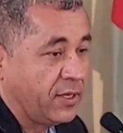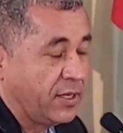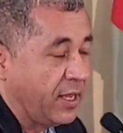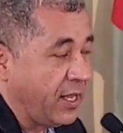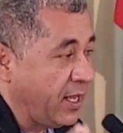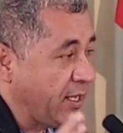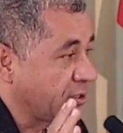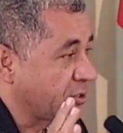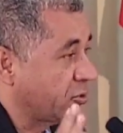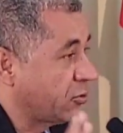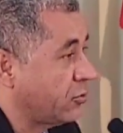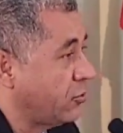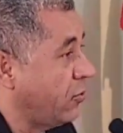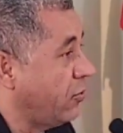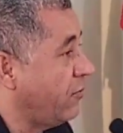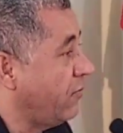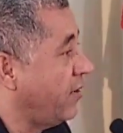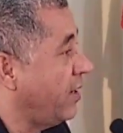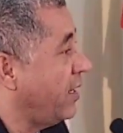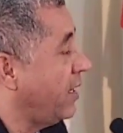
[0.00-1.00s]

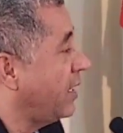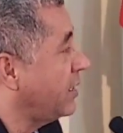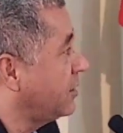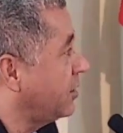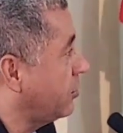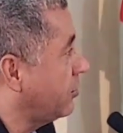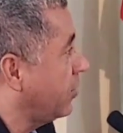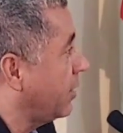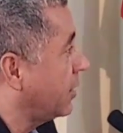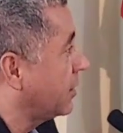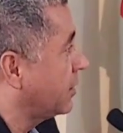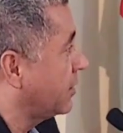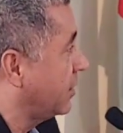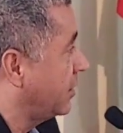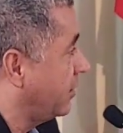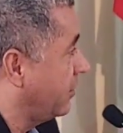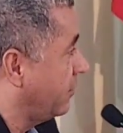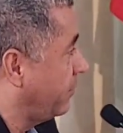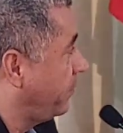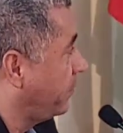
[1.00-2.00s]
resolva a
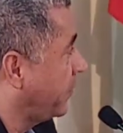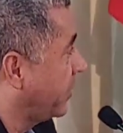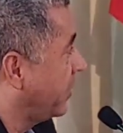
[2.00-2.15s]
situação